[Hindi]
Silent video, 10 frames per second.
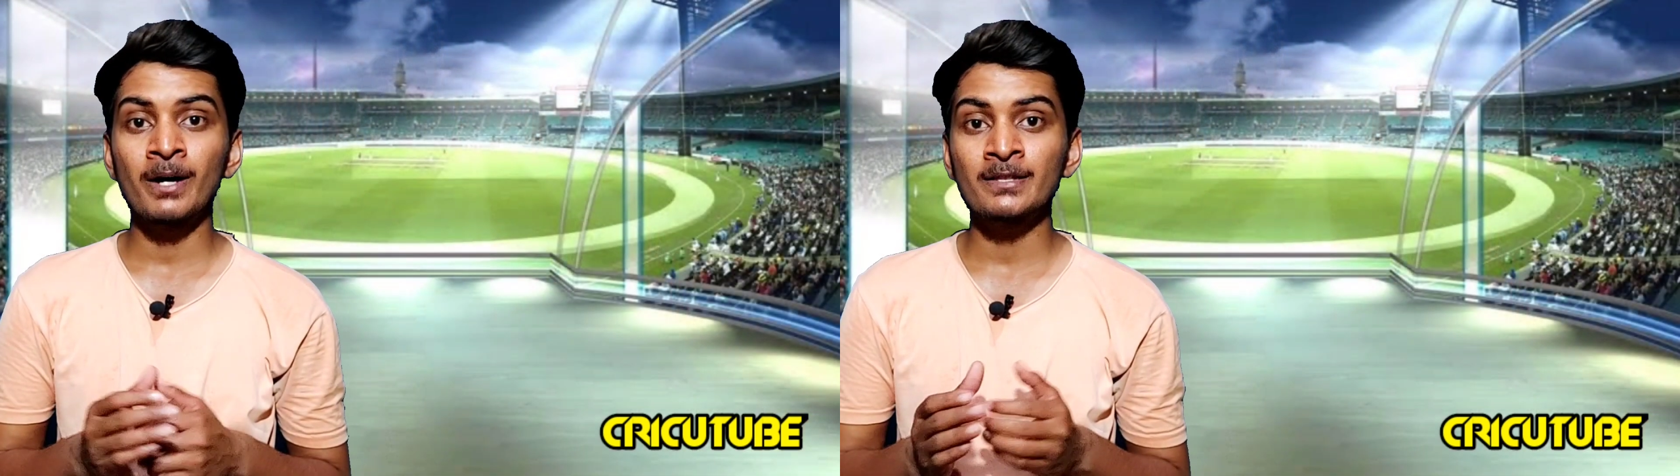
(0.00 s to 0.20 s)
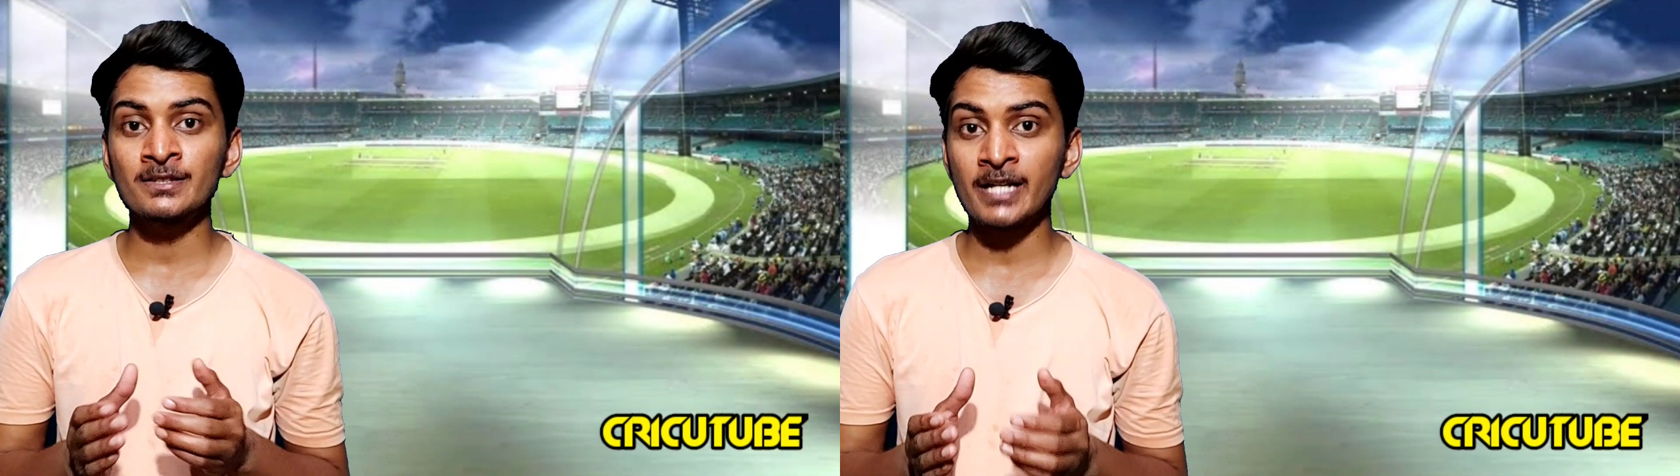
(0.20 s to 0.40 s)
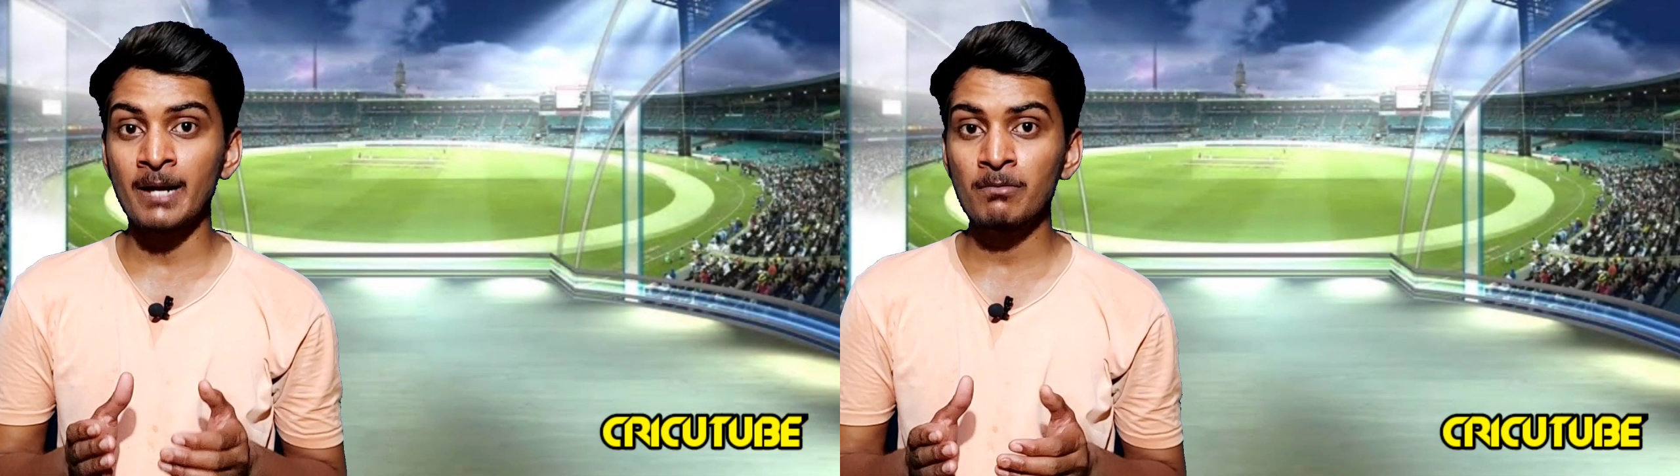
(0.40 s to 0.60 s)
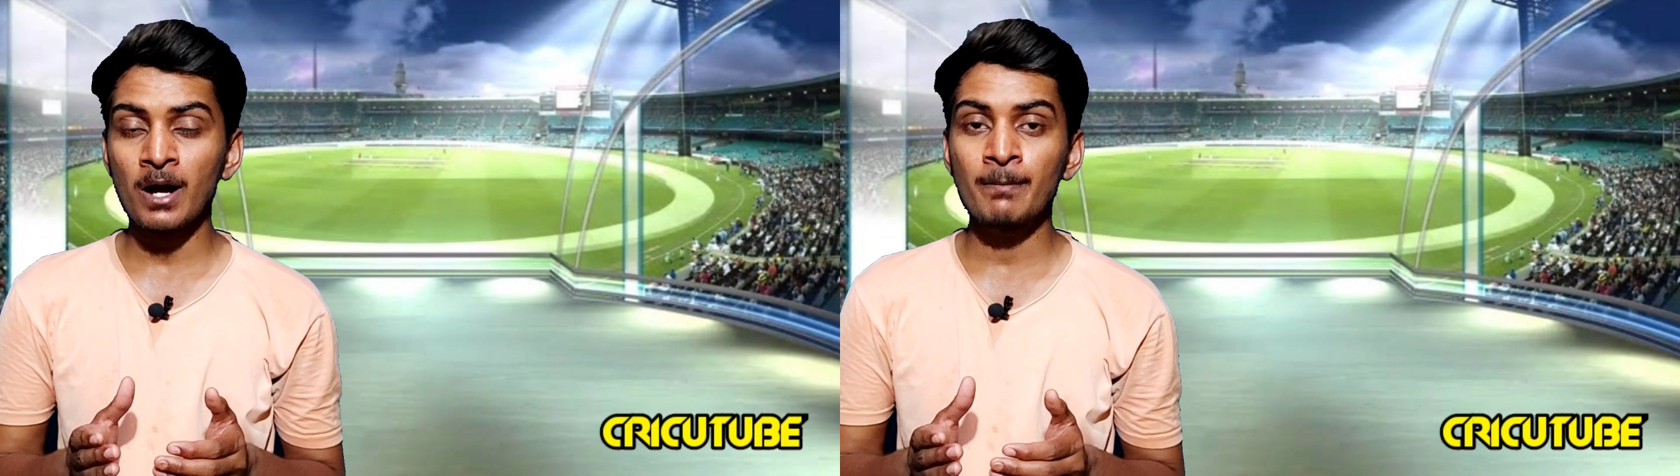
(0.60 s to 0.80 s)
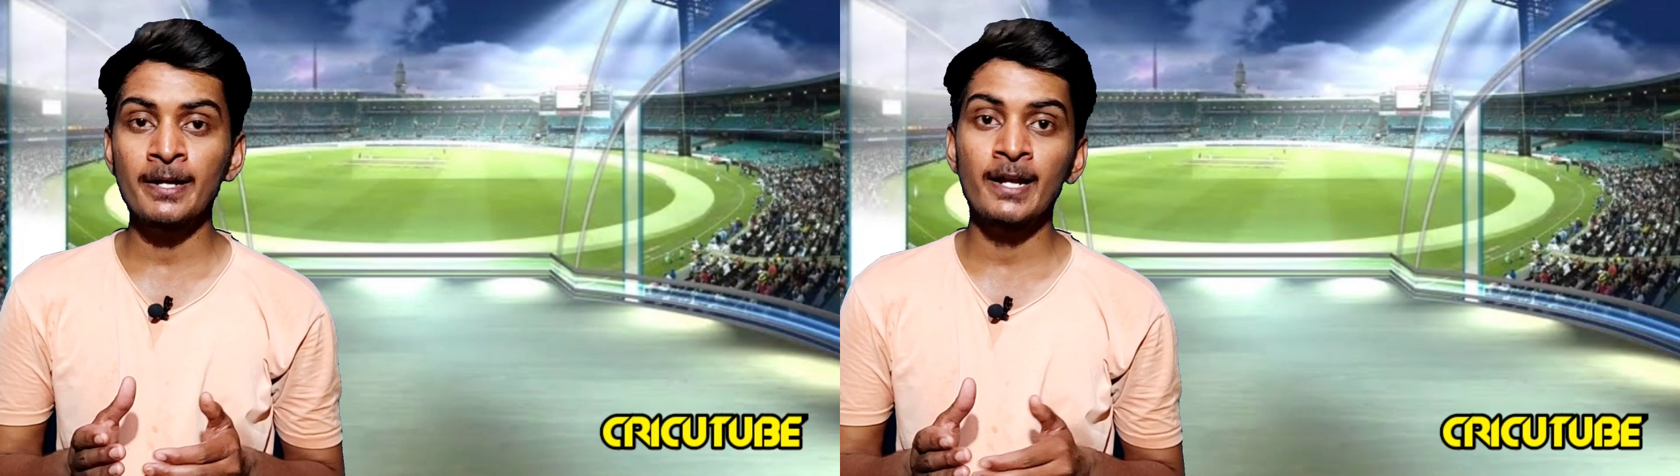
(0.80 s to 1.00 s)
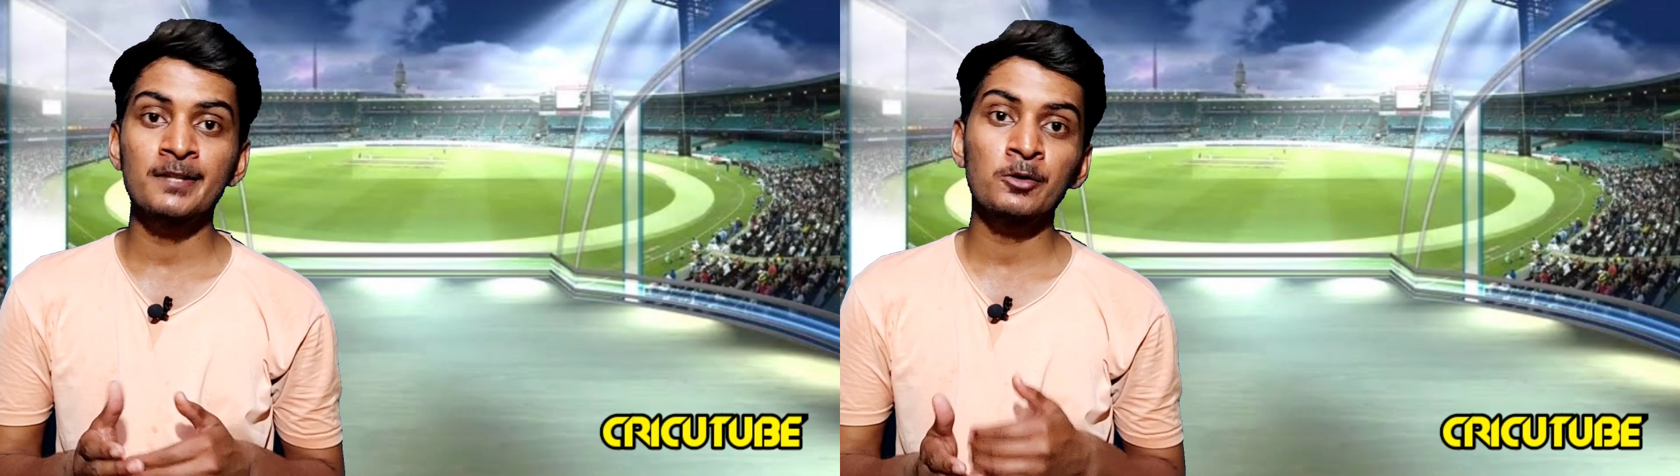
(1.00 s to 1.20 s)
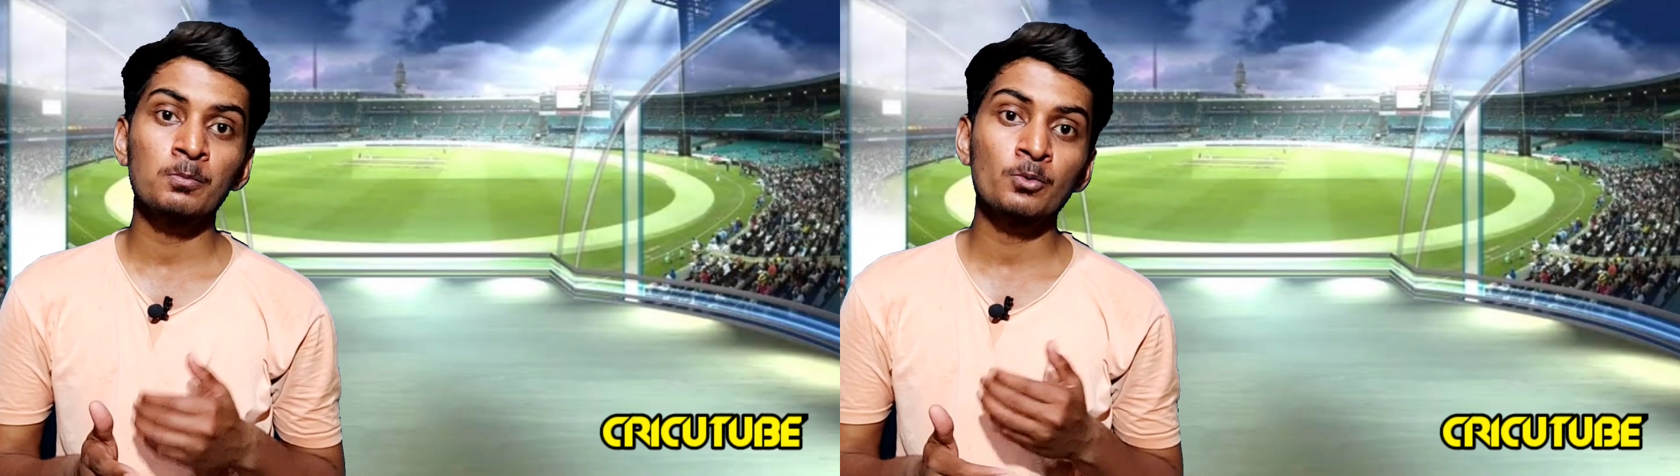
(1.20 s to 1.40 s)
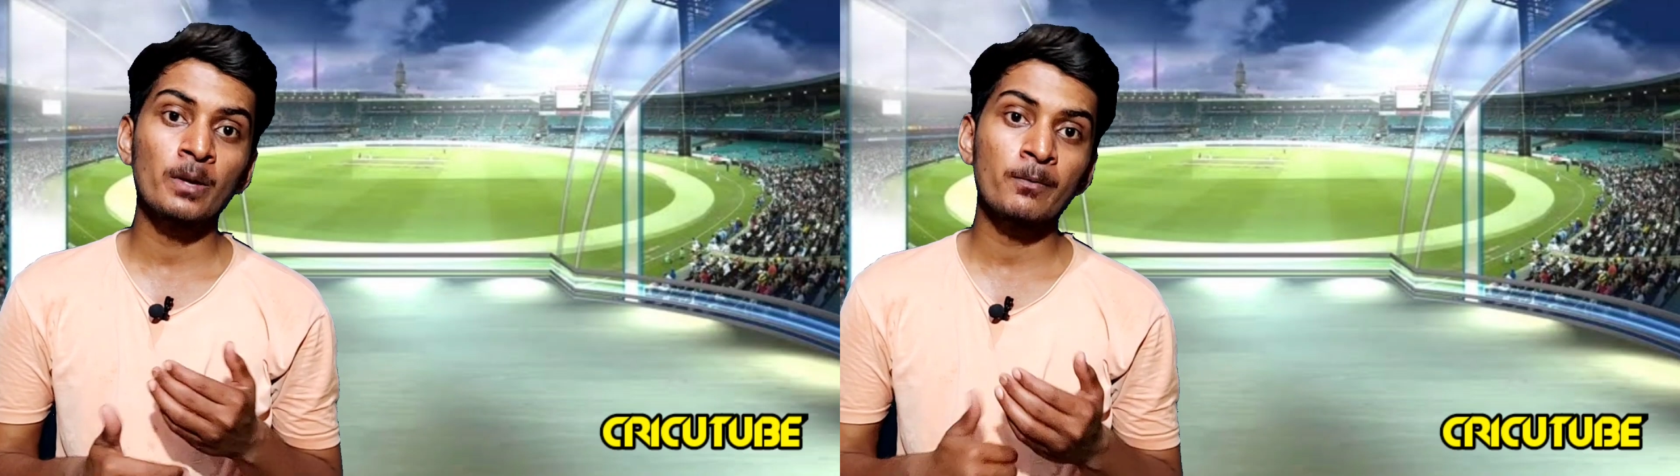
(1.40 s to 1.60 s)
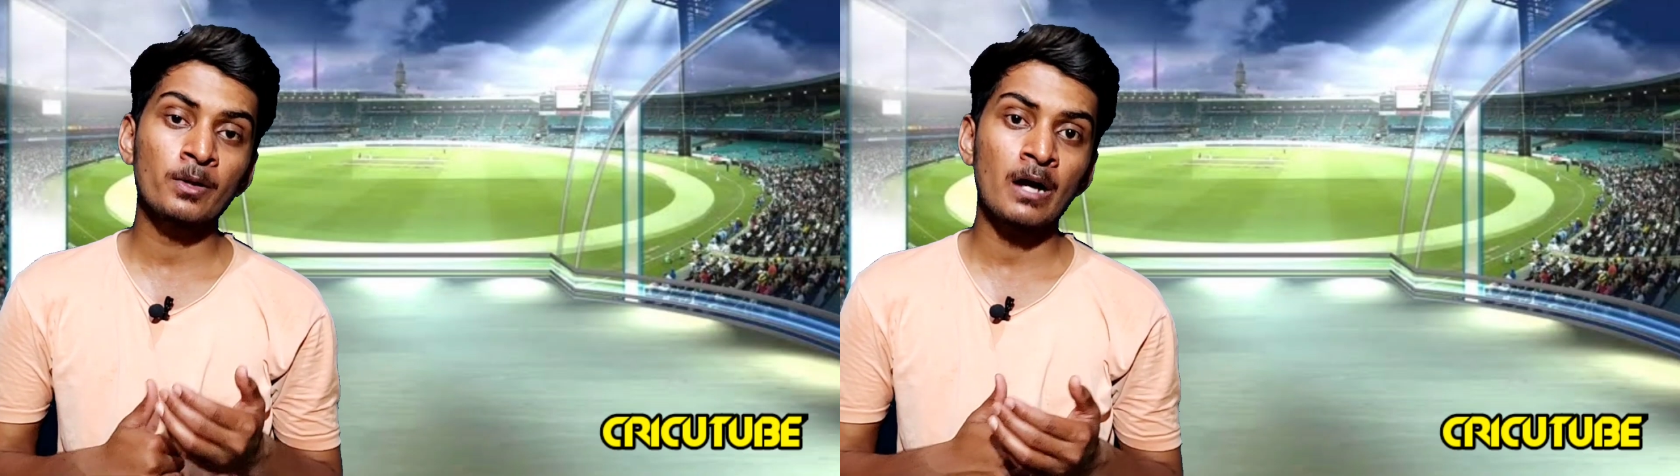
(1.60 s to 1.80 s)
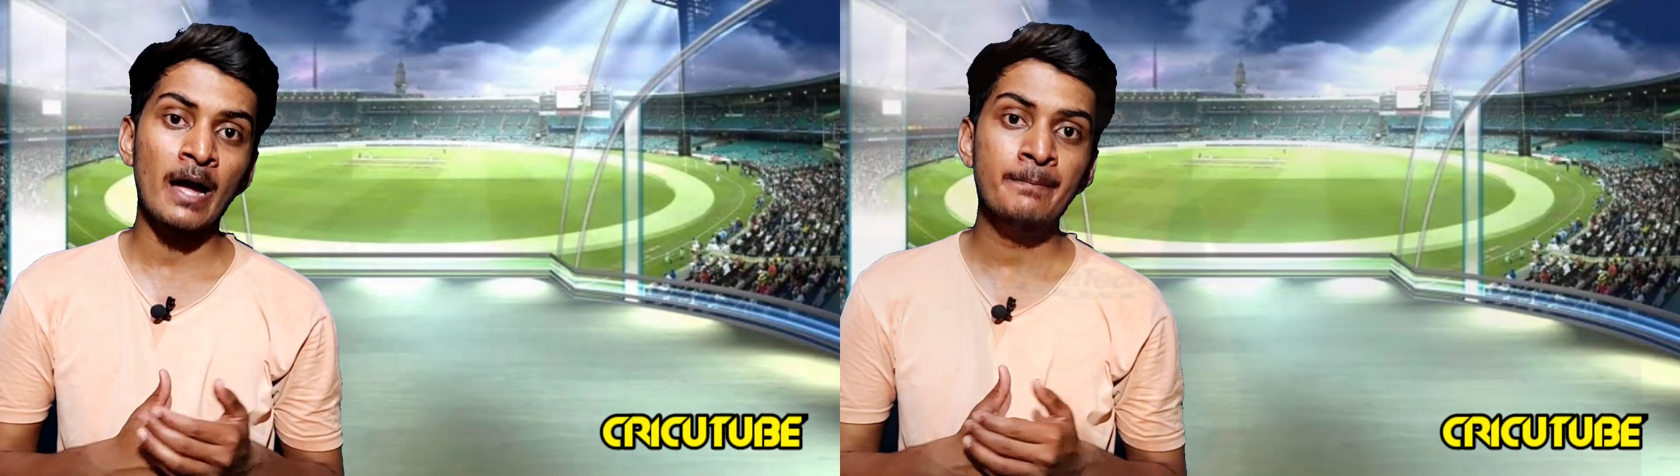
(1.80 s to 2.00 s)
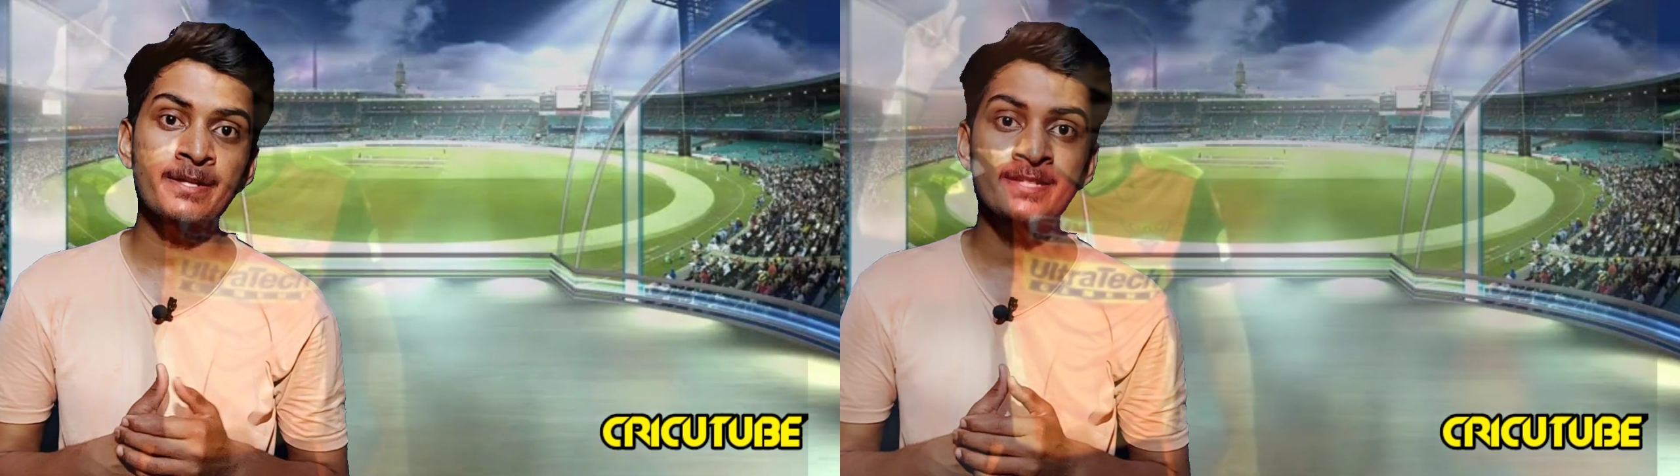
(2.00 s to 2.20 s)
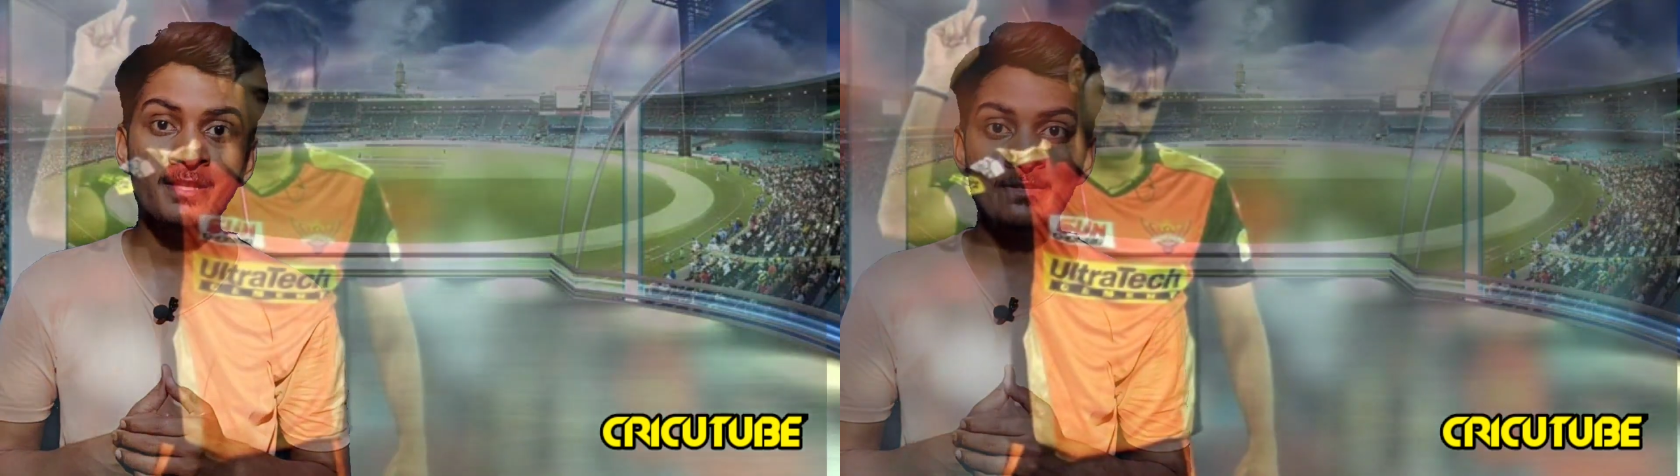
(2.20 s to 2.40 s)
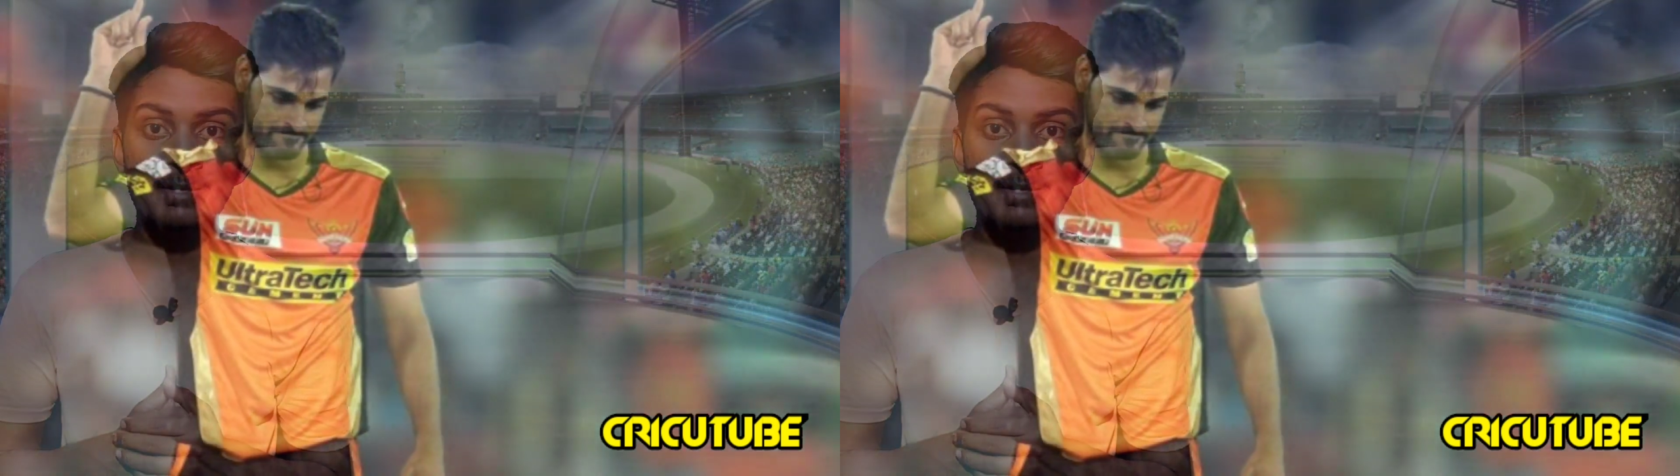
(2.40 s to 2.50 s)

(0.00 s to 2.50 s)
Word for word: मात्र चार मुकाबले खेले थे और पूरे आईपीएल सीजन